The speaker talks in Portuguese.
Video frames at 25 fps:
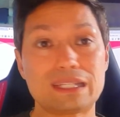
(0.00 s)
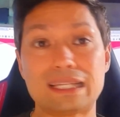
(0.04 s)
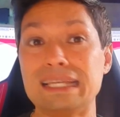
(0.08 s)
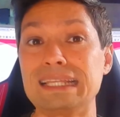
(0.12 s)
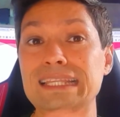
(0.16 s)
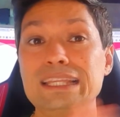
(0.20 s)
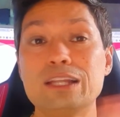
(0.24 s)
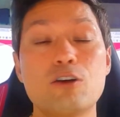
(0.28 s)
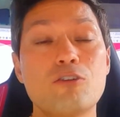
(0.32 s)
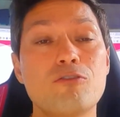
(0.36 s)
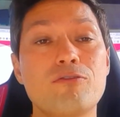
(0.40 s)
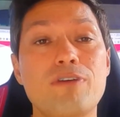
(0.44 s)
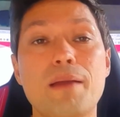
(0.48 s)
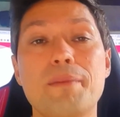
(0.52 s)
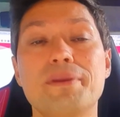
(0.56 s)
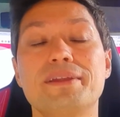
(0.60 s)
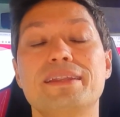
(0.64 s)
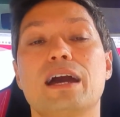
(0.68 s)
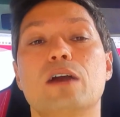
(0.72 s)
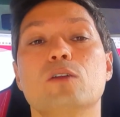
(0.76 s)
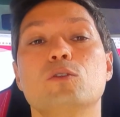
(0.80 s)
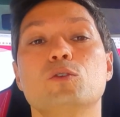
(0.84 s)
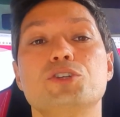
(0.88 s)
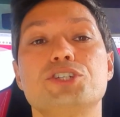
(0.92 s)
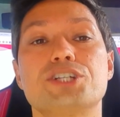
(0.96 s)
e não vai me
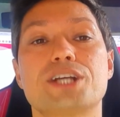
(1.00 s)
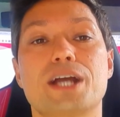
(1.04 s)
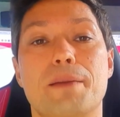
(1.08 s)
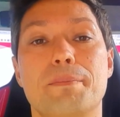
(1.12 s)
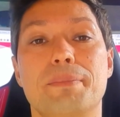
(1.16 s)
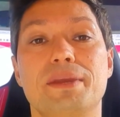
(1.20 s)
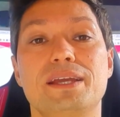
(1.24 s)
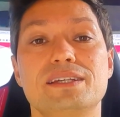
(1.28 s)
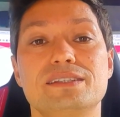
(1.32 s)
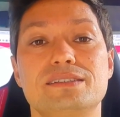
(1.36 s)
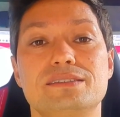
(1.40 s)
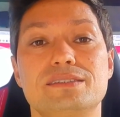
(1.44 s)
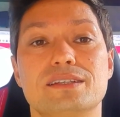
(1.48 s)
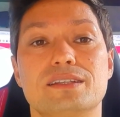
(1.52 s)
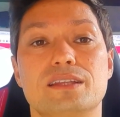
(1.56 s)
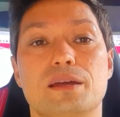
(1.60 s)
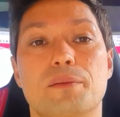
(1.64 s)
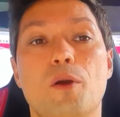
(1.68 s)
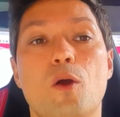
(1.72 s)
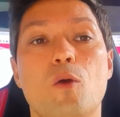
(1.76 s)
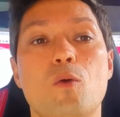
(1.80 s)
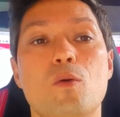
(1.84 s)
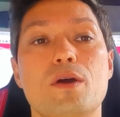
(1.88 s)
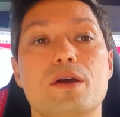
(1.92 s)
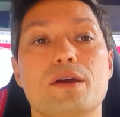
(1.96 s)
dar dor de cabeça, tá
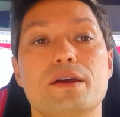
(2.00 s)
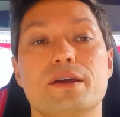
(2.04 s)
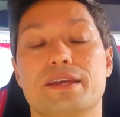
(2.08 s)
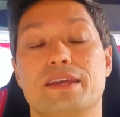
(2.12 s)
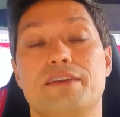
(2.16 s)
bom?